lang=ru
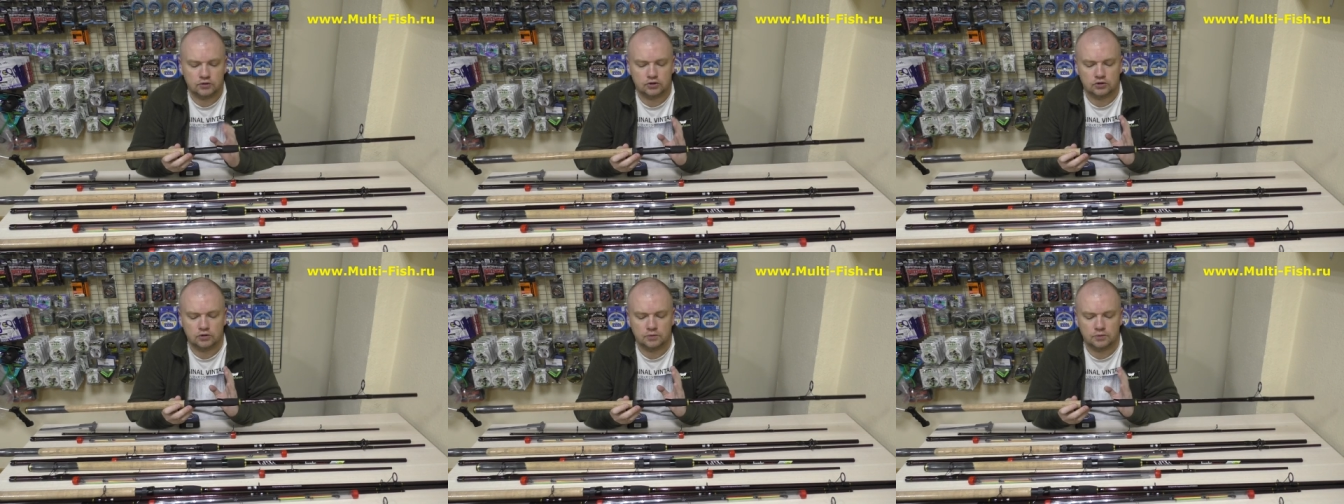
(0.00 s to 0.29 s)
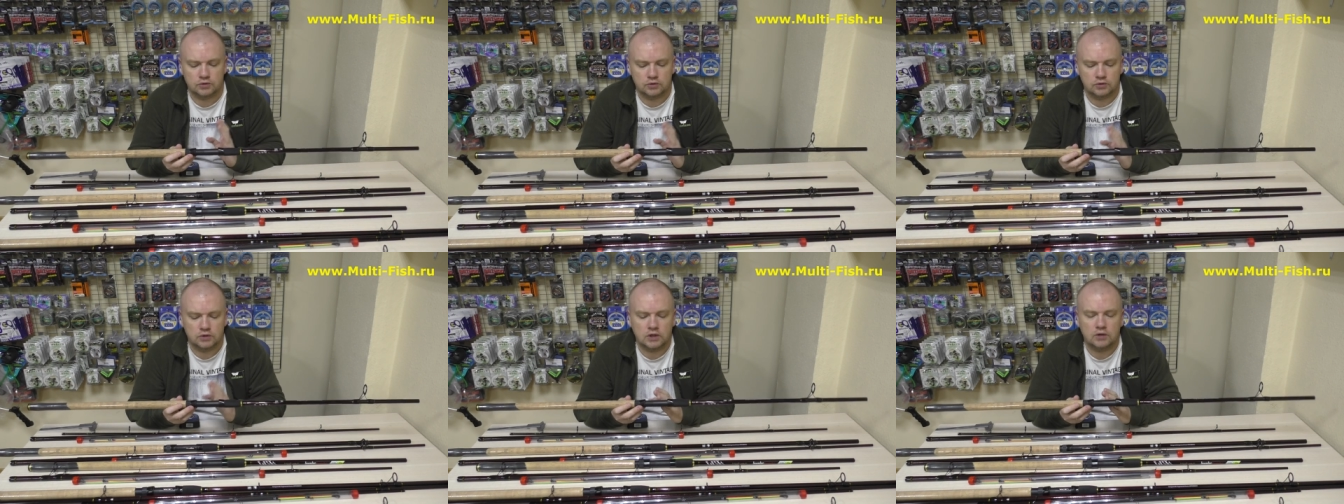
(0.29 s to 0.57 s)

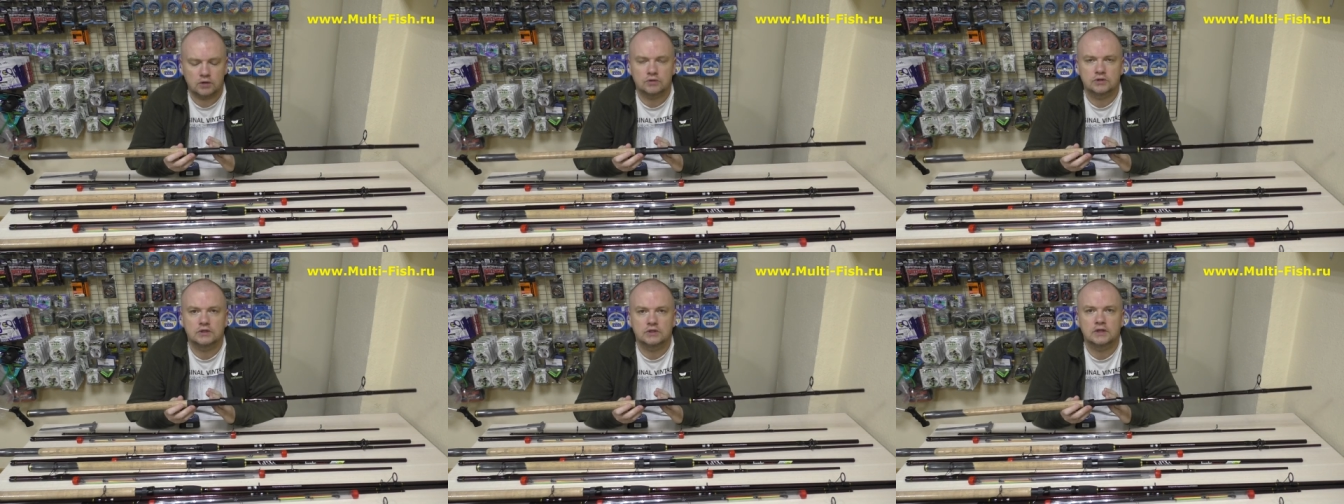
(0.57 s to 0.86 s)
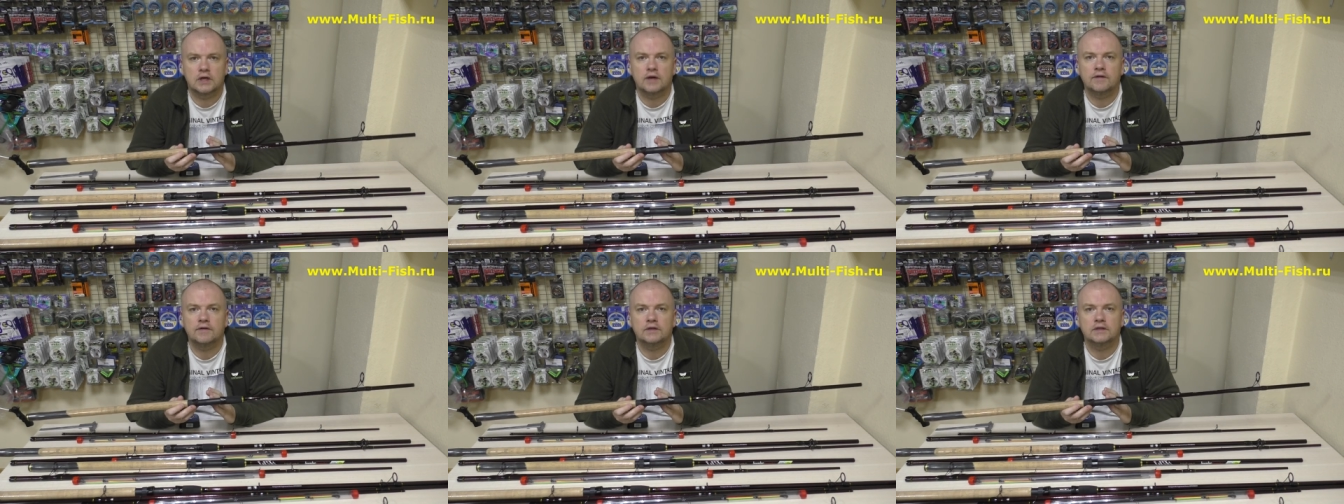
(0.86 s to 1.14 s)
чтобы сюда
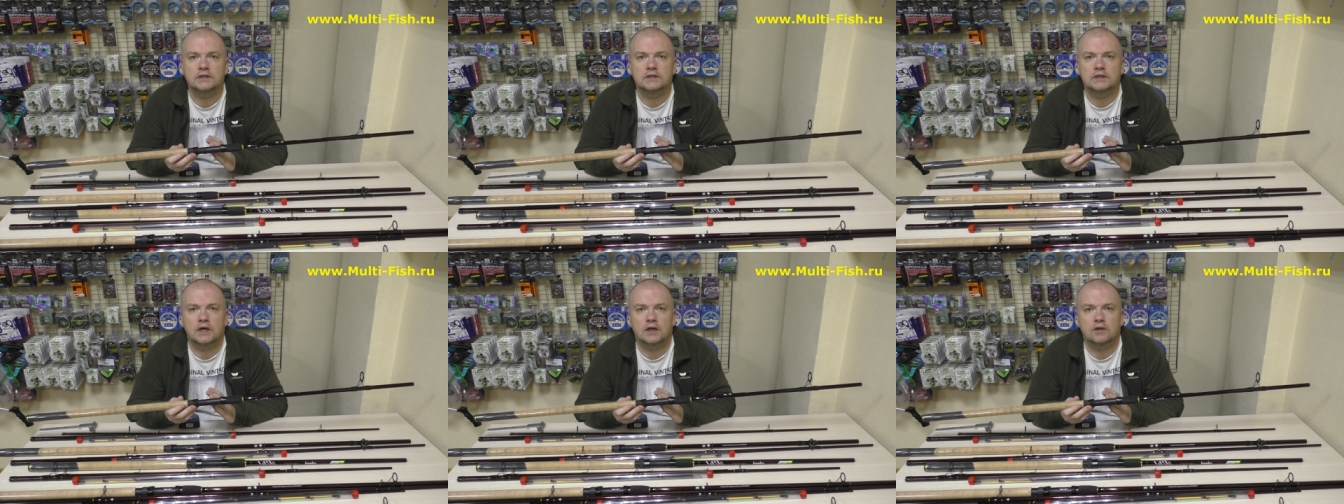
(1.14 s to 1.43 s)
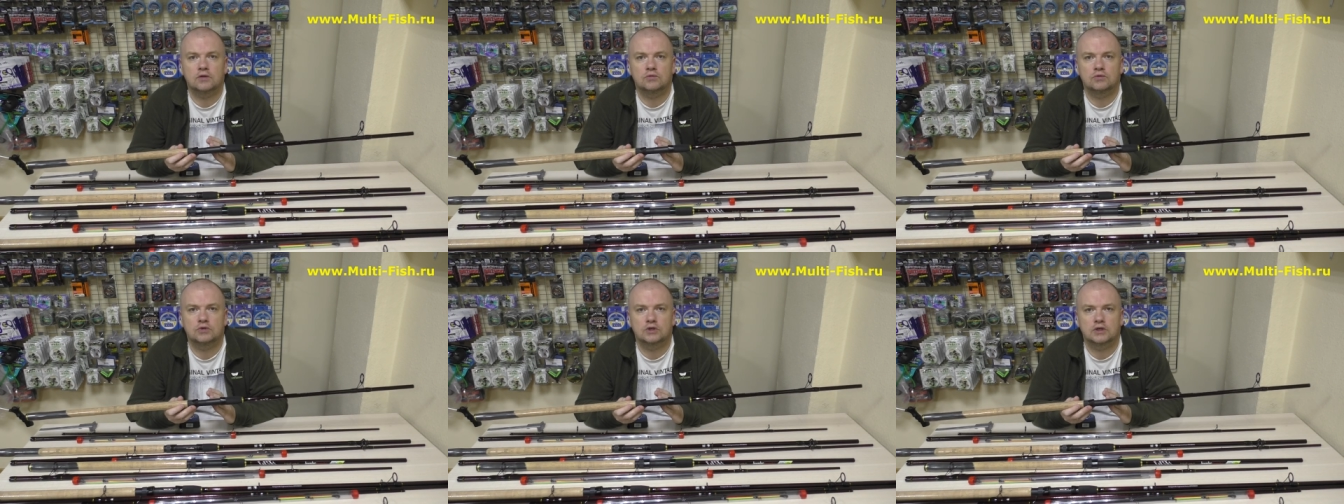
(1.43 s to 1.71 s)
установилась
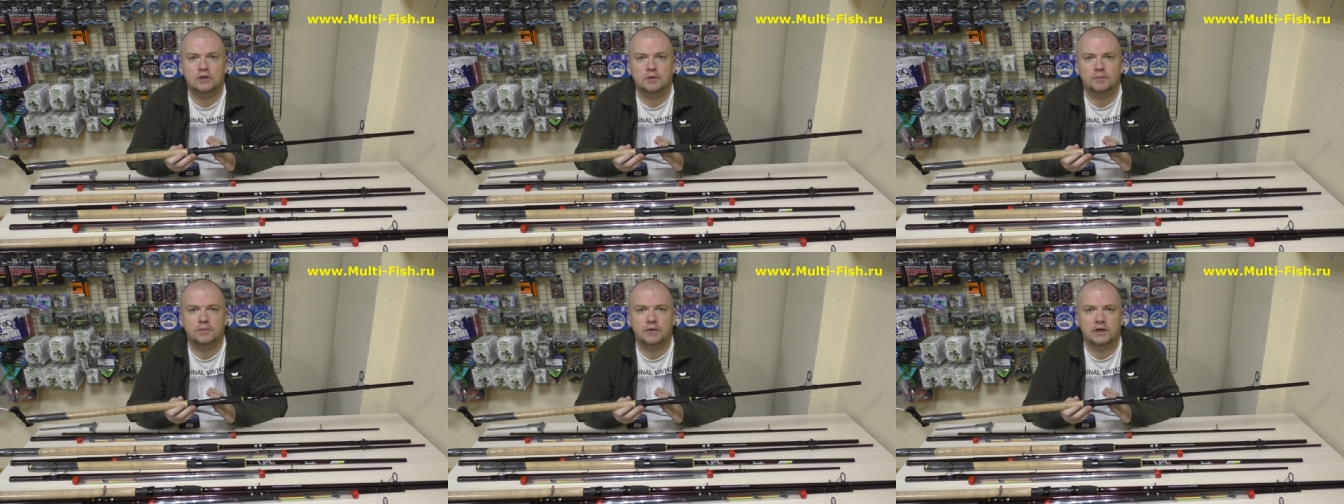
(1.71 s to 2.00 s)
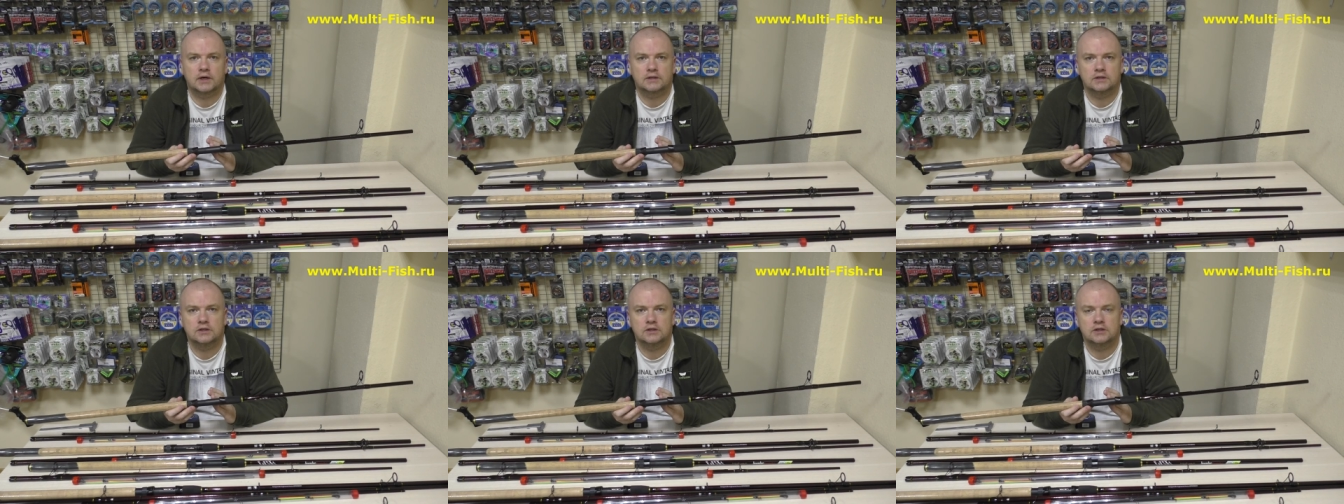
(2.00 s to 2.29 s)
катушка
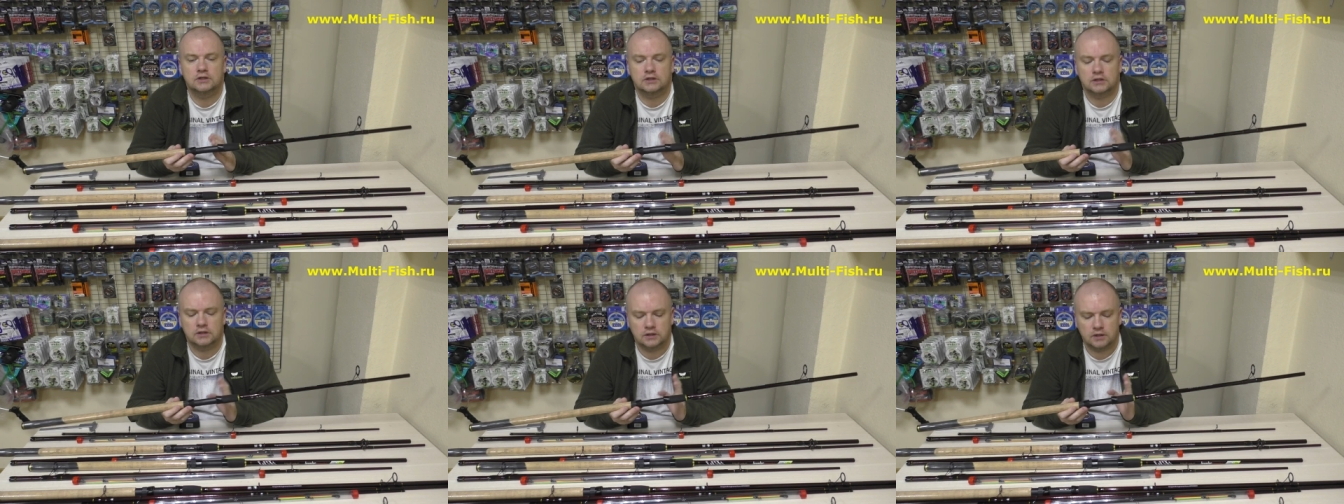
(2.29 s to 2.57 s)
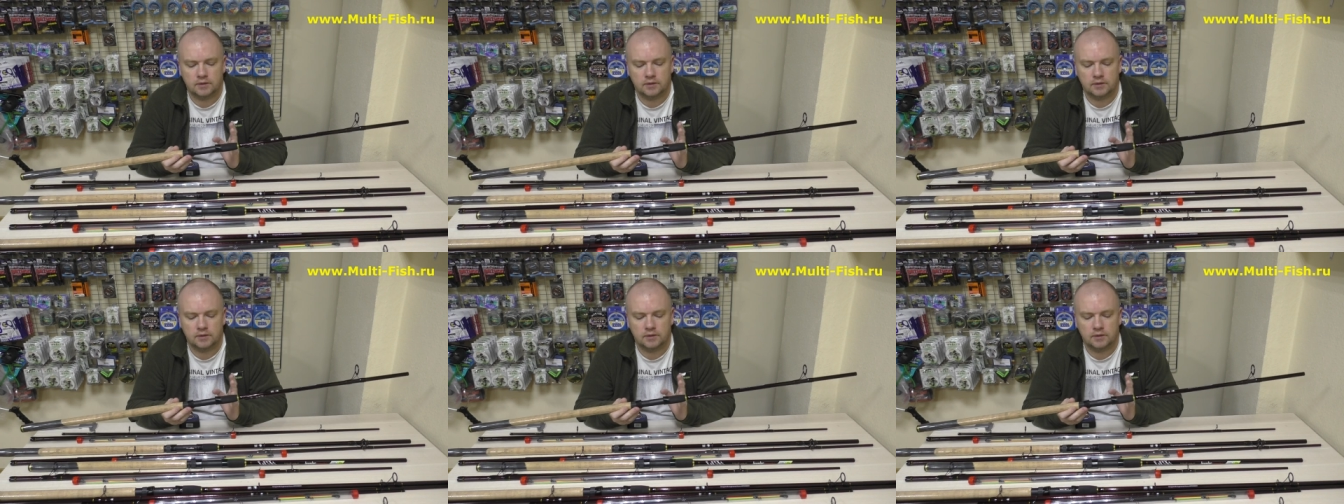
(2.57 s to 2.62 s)
практически